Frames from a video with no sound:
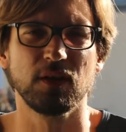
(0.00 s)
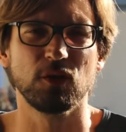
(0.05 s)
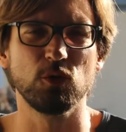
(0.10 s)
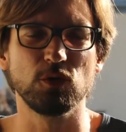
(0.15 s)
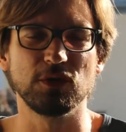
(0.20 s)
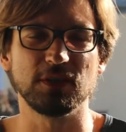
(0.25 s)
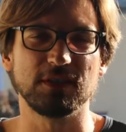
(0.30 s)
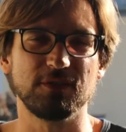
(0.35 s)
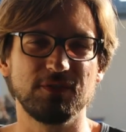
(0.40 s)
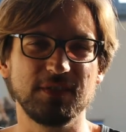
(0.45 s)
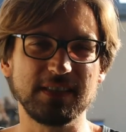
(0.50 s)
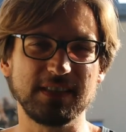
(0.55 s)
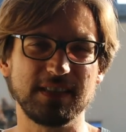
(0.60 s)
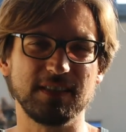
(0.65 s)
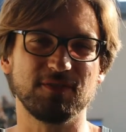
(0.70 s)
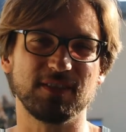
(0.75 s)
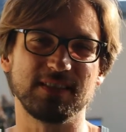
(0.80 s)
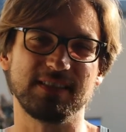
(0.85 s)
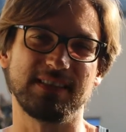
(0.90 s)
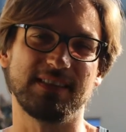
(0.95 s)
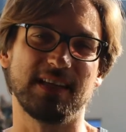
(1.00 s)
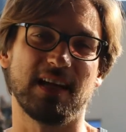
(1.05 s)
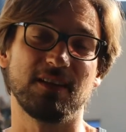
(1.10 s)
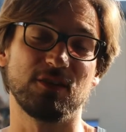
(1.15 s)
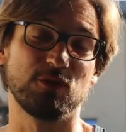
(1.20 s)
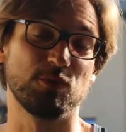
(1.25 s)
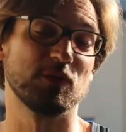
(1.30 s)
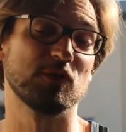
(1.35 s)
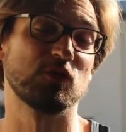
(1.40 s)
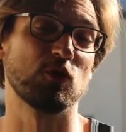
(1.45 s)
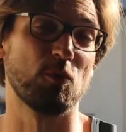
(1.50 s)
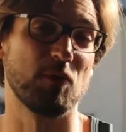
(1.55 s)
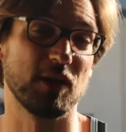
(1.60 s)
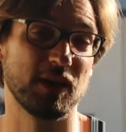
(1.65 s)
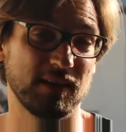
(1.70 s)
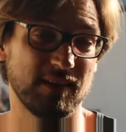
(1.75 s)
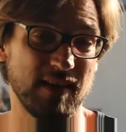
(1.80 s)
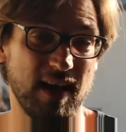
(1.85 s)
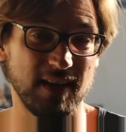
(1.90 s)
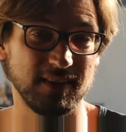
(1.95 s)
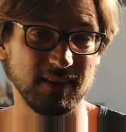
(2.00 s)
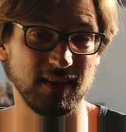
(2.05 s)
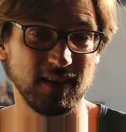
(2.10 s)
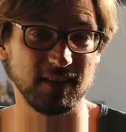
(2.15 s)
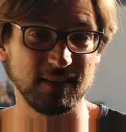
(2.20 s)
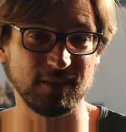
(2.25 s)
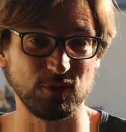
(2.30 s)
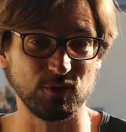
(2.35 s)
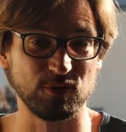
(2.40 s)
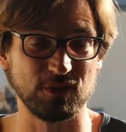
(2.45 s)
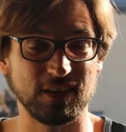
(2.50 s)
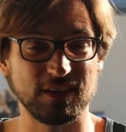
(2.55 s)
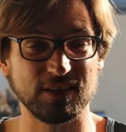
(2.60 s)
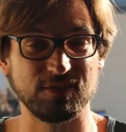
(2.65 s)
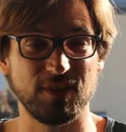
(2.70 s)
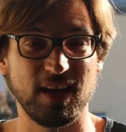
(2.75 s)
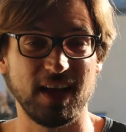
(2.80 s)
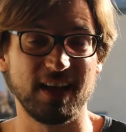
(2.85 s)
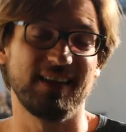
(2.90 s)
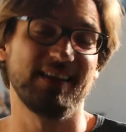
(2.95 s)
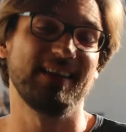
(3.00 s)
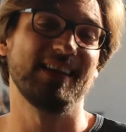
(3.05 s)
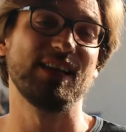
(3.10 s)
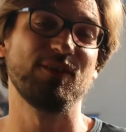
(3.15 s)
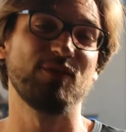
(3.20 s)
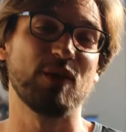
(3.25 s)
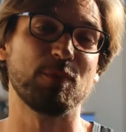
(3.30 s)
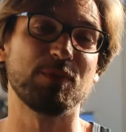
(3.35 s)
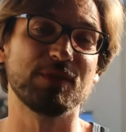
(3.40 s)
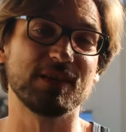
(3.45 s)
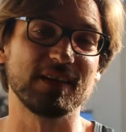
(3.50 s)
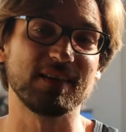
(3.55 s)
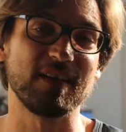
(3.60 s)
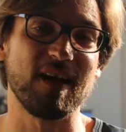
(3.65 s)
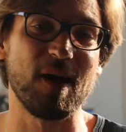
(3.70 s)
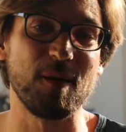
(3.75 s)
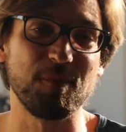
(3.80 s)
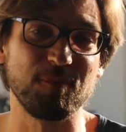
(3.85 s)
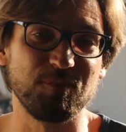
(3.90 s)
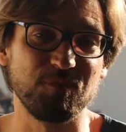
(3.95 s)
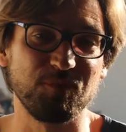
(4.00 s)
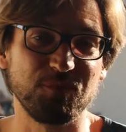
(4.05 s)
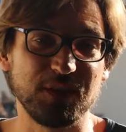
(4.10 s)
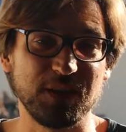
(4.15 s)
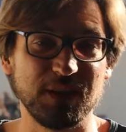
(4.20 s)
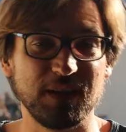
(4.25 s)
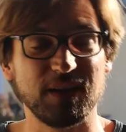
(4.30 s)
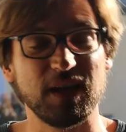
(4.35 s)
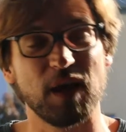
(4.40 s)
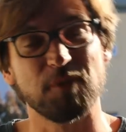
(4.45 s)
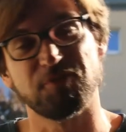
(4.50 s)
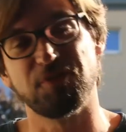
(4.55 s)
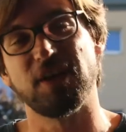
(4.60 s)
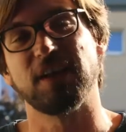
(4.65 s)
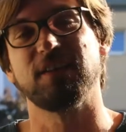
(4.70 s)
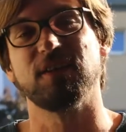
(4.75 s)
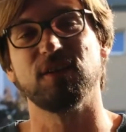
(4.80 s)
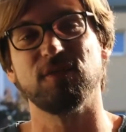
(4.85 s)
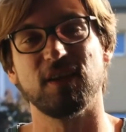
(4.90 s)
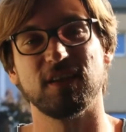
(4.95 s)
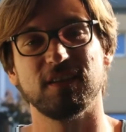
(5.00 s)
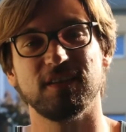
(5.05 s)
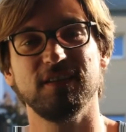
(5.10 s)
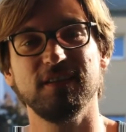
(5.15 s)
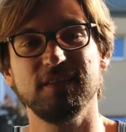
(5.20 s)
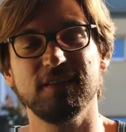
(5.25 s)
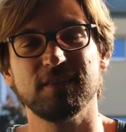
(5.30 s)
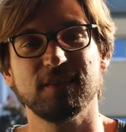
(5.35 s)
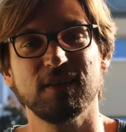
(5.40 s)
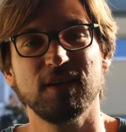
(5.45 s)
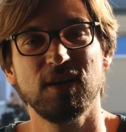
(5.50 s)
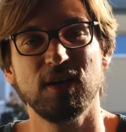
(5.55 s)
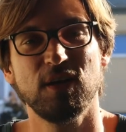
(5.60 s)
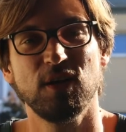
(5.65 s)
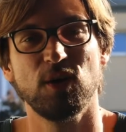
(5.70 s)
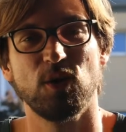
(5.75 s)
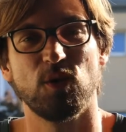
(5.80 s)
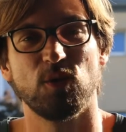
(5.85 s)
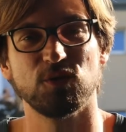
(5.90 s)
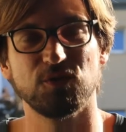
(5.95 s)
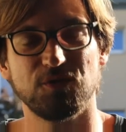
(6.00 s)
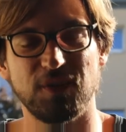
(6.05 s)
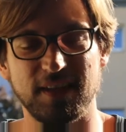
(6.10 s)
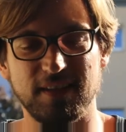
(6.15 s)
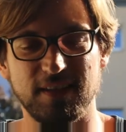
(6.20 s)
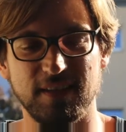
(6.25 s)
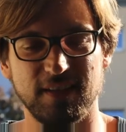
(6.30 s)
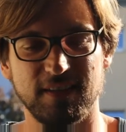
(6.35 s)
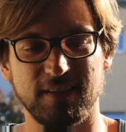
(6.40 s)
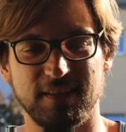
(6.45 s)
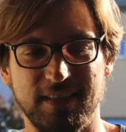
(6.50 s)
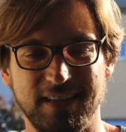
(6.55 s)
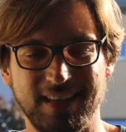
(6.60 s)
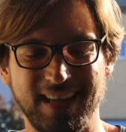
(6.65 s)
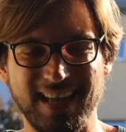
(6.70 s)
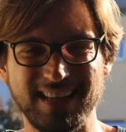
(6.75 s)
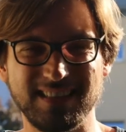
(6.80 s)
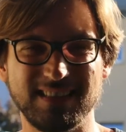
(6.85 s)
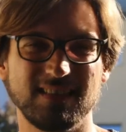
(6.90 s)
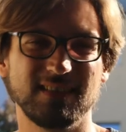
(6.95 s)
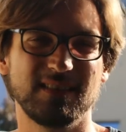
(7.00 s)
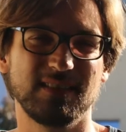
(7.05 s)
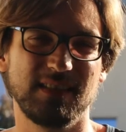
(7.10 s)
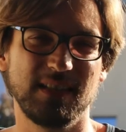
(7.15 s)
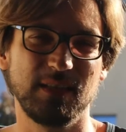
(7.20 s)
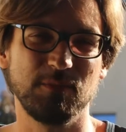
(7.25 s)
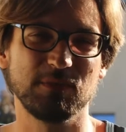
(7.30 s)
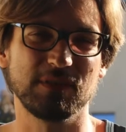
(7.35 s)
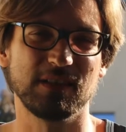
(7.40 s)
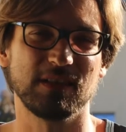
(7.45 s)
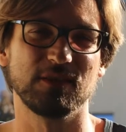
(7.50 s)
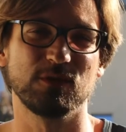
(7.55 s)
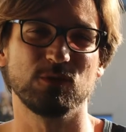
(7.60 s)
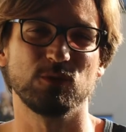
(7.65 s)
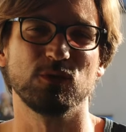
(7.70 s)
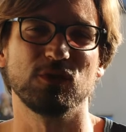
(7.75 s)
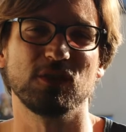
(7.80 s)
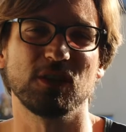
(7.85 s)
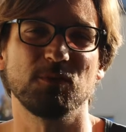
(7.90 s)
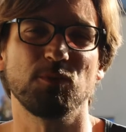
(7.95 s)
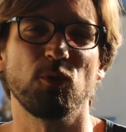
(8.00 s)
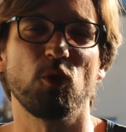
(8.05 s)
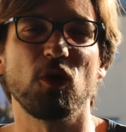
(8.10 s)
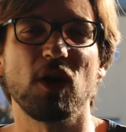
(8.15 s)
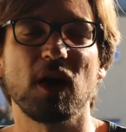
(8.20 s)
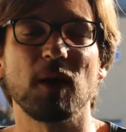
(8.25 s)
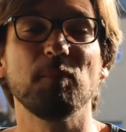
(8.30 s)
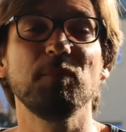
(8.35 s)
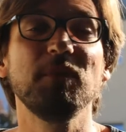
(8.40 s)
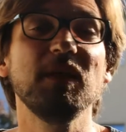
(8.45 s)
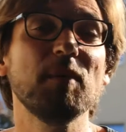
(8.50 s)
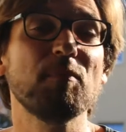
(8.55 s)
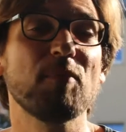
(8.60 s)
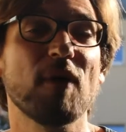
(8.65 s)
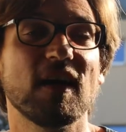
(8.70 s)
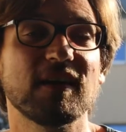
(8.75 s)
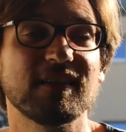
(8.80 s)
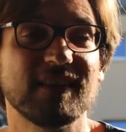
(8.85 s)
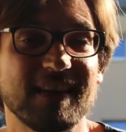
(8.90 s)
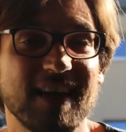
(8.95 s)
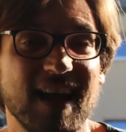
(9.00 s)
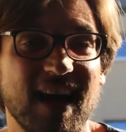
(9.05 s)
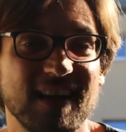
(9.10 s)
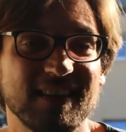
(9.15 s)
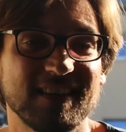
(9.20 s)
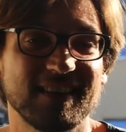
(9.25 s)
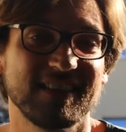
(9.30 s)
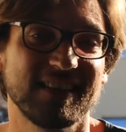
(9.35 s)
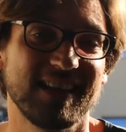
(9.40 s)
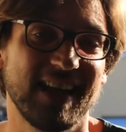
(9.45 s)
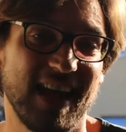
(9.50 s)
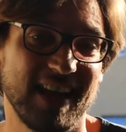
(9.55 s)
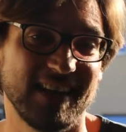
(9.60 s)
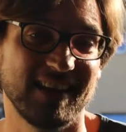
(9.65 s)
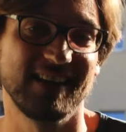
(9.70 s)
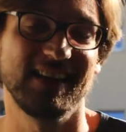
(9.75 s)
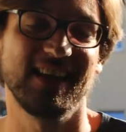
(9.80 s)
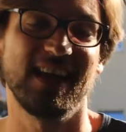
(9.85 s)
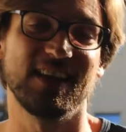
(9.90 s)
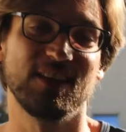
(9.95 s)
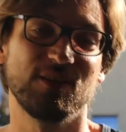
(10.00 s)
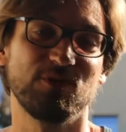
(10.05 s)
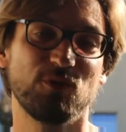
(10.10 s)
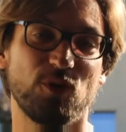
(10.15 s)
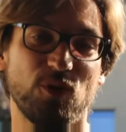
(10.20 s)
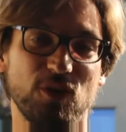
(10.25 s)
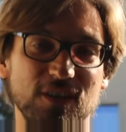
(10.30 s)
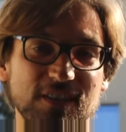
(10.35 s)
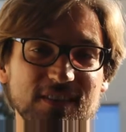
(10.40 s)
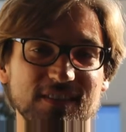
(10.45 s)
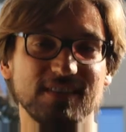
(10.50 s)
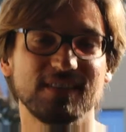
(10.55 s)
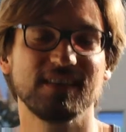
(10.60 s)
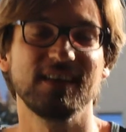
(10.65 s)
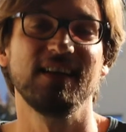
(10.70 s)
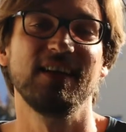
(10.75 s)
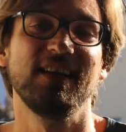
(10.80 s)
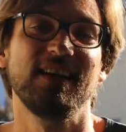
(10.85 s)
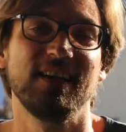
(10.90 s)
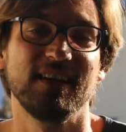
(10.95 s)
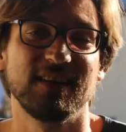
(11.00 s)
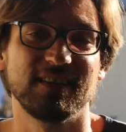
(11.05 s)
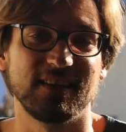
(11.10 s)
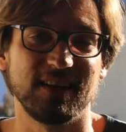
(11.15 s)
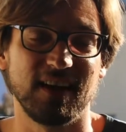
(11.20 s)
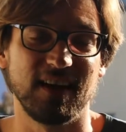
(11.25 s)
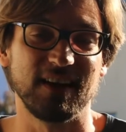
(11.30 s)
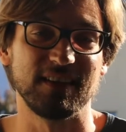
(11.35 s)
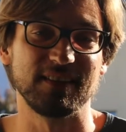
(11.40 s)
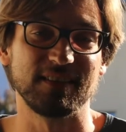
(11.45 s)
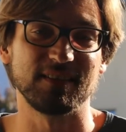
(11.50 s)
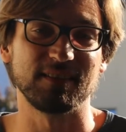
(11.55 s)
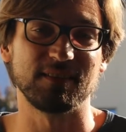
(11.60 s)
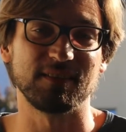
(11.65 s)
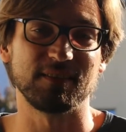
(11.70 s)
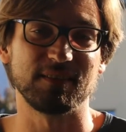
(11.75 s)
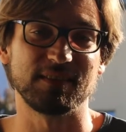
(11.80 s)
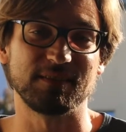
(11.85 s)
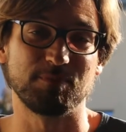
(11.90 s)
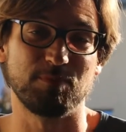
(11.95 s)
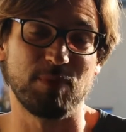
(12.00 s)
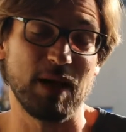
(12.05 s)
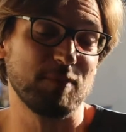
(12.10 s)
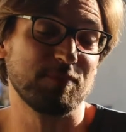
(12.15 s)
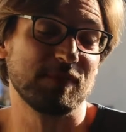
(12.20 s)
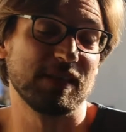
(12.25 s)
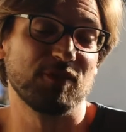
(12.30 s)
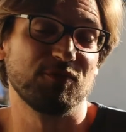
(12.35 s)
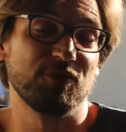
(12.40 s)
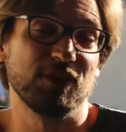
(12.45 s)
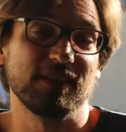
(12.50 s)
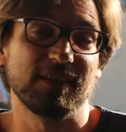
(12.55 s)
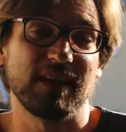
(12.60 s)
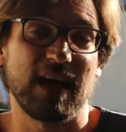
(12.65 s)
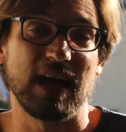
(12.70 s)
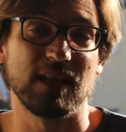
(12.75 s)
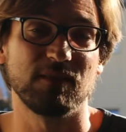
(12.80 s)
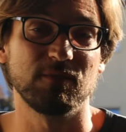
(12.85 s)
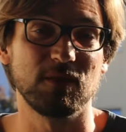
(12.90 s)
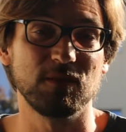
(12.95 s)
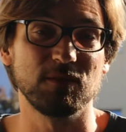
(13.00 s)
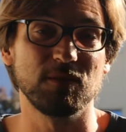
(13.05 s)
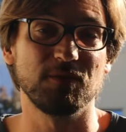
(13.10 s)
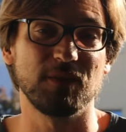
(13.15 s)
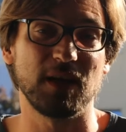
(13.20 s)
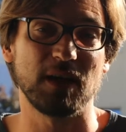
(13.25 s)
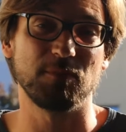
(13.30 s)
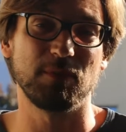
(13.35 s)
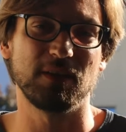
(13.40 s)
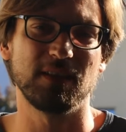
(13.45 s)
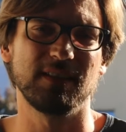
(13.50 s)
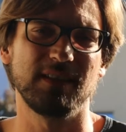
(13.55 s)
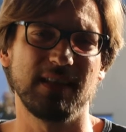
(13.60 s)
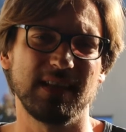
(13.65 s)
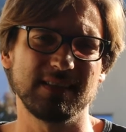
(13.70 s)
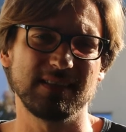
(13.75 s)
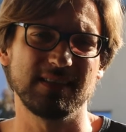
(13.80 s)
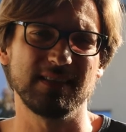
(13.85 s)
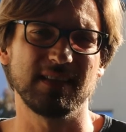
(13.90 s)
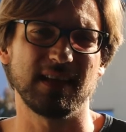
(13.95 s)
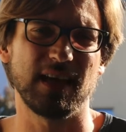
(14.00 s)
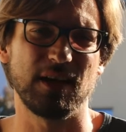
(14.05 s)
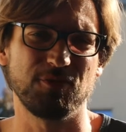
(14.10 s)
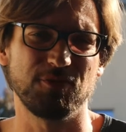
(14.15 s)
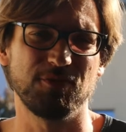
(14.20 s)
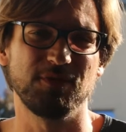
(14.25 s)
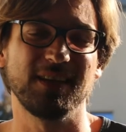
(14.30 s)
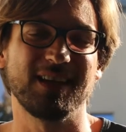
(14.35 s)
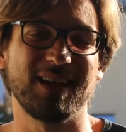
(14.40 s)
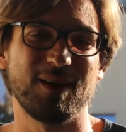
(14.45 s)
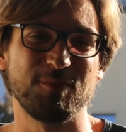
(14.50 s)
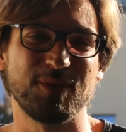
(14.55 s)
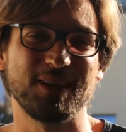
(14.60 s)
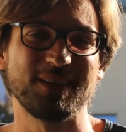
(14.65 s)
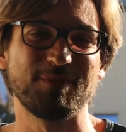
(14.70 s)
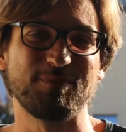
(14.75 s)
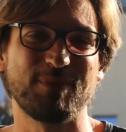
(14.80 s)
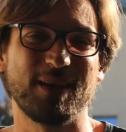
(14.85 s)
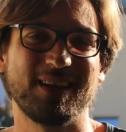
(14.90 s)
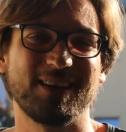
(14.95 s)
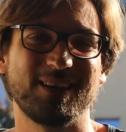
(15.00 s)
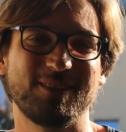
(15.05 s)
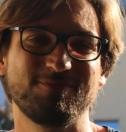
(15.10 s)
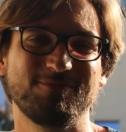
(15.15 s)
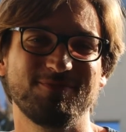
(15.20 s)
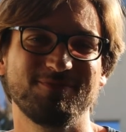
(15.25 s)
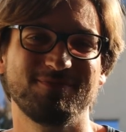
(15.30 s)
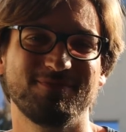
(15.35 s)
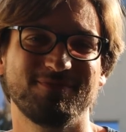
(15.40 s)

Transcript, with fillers: Gut, jetzt wisst ihr, was sich alles über den Sommer getan hat und dass wir eigentlich eine Website haben, die am Fertigwerden ist. Und wenn ihr den Rest des Teams, also unsere Programmierpraktikanten, kennenlernen wollt, dann bleibt einfach dran, weil wir werden bei den nächsten Treffen die Kamera dabei haben.